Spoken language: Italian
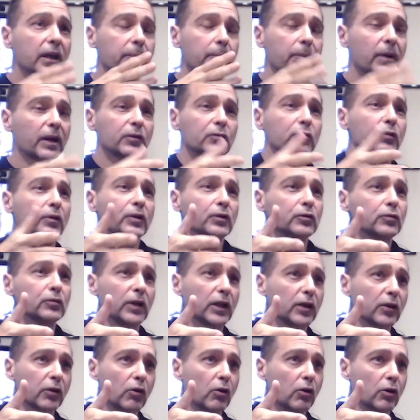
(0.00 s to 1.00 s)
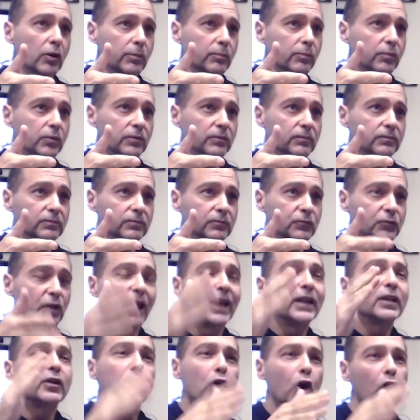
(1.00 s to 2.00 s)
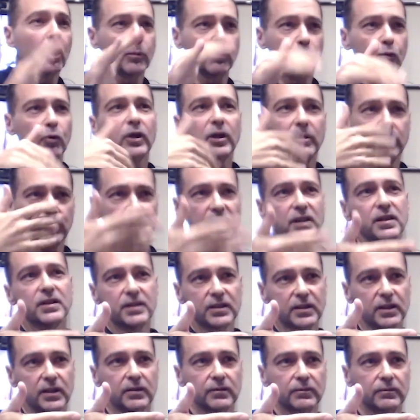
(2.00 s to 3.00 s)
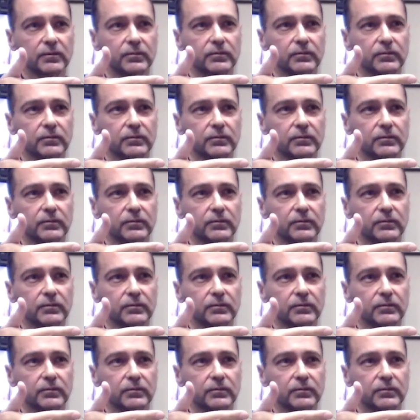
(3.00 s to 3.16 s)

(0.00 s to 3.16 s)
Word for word: partorito dal corpo cioè è il corpo che pensa,